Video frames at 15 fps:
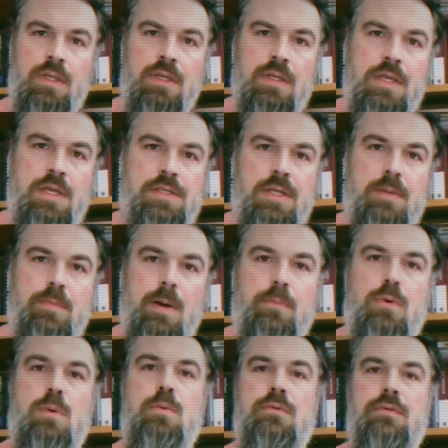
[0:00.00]
Если
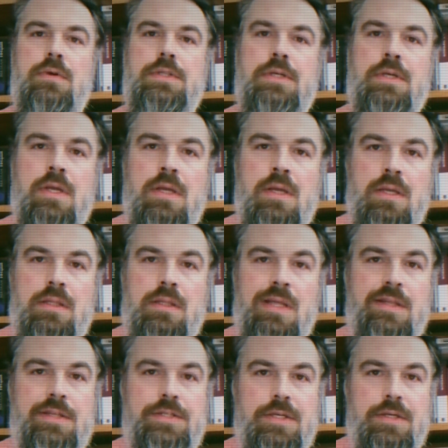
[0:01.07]
попробовать
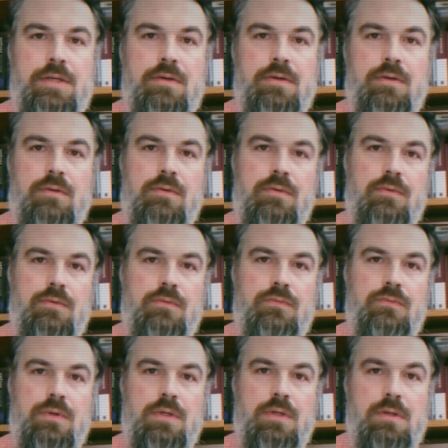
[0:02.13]
найти
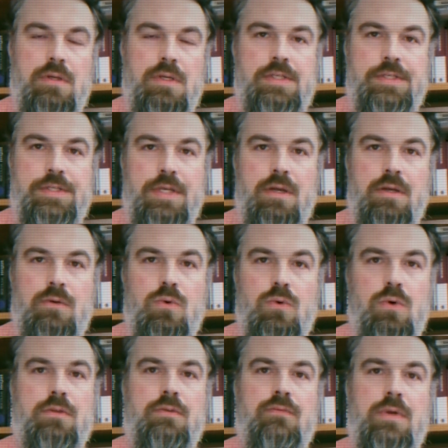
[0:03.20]
в эссе
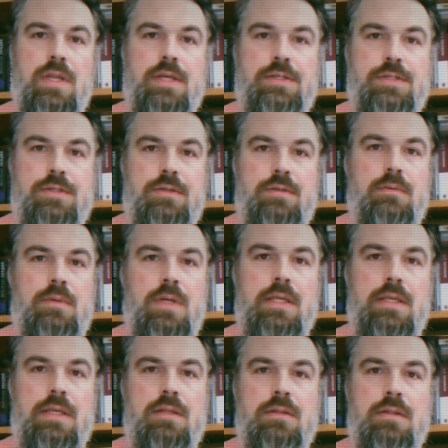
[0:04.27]
«Уход в лес»
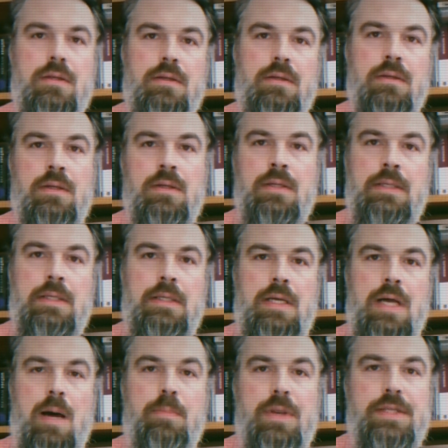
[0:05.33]
какие-то
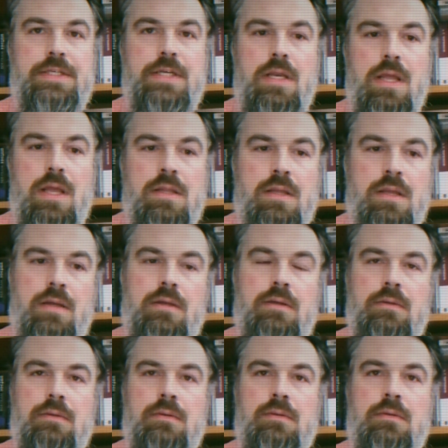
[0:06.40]

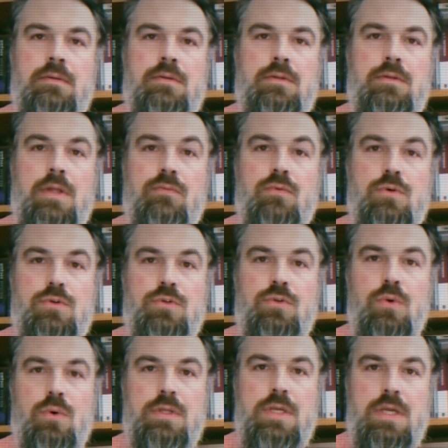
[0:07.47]
определения того,
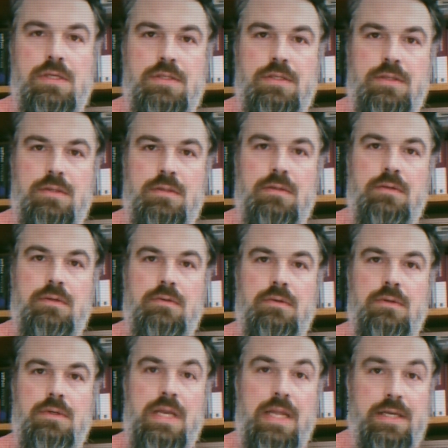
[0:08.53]
что есть
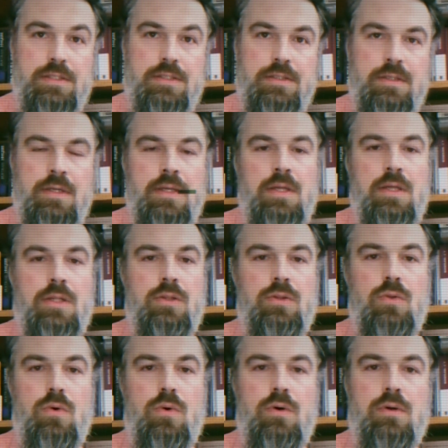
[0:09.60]
лес,
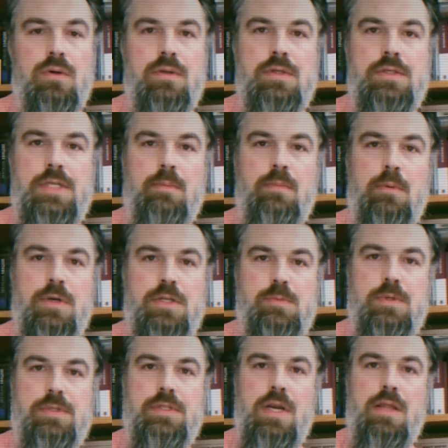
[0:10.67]
то самым
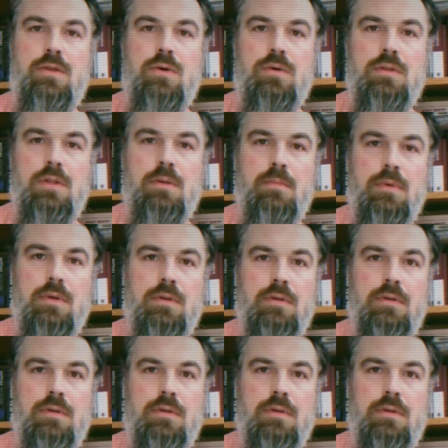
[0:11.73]
распространенным